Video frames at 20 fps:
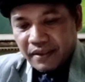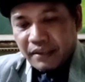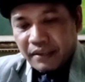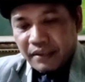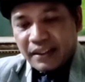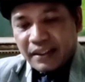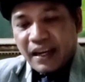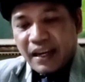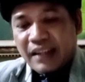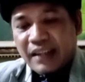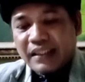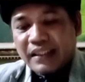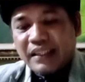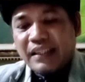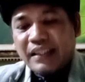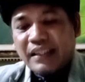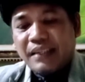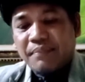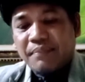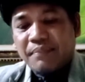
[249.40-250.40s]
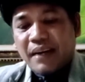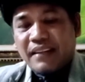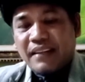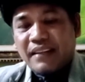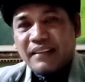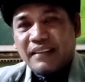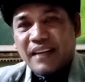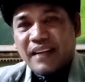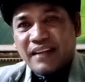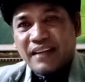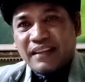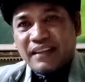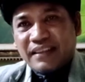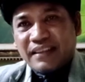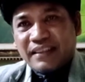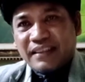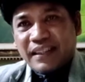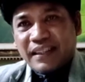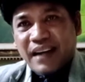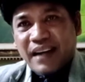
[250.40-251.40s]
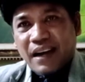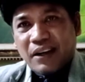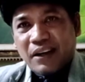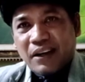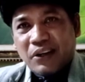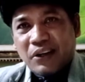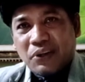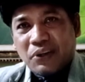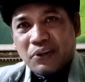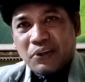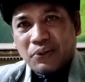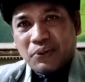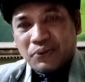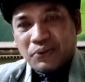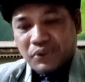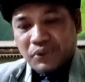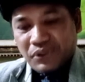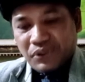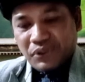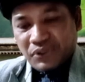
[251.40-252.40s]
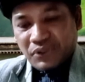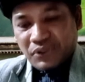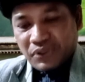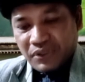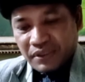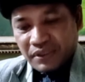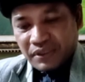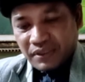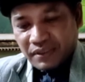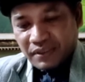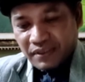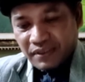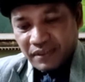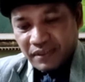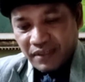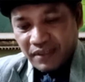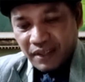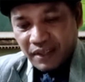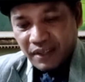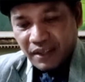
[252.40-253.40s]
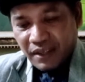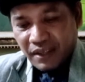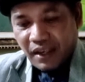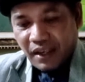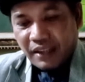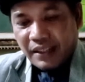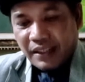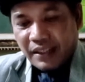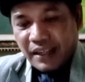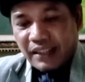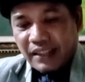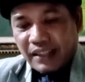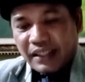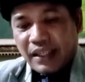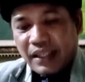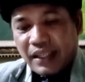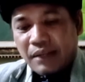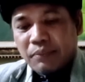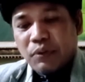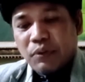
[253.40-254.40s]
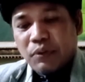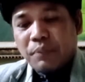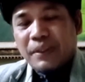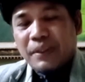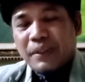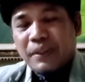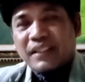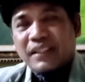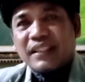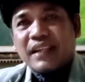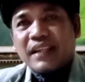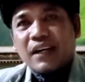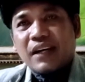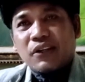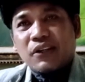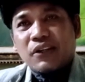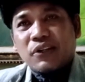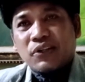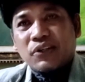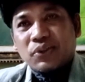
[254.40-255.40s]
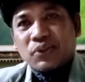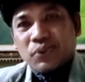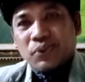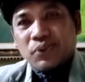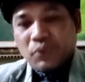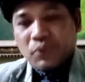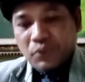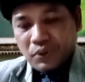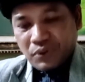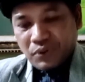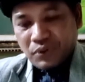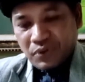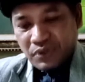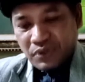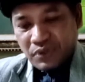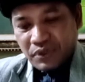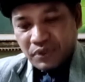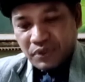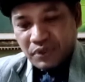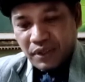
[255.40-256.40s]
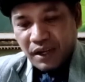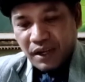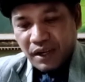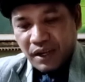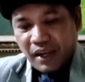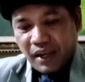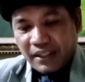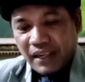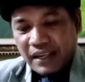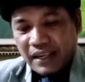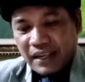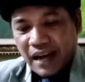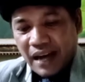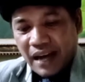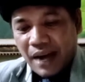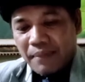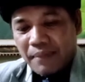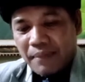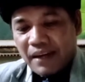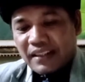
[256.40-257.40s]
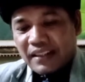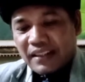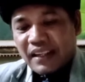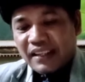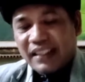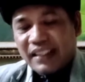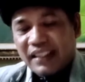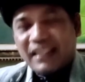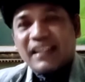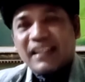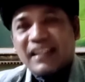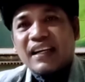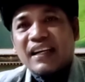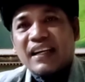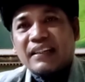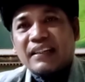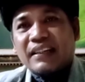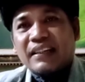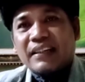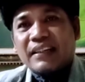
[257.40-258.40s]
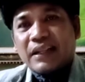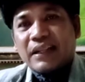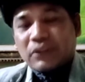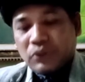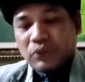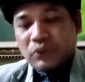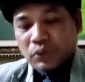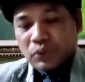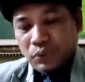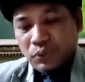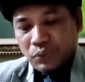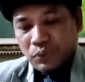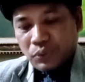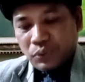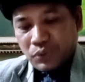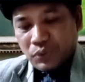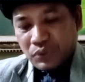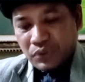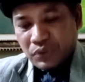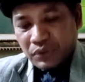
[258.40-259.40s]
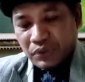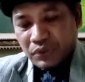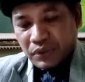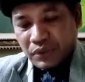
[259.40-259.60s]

Dengan iman yang tegak lurus, dengan ilmu bersinar suluh, dengan amal yang ikhlas dan tulus,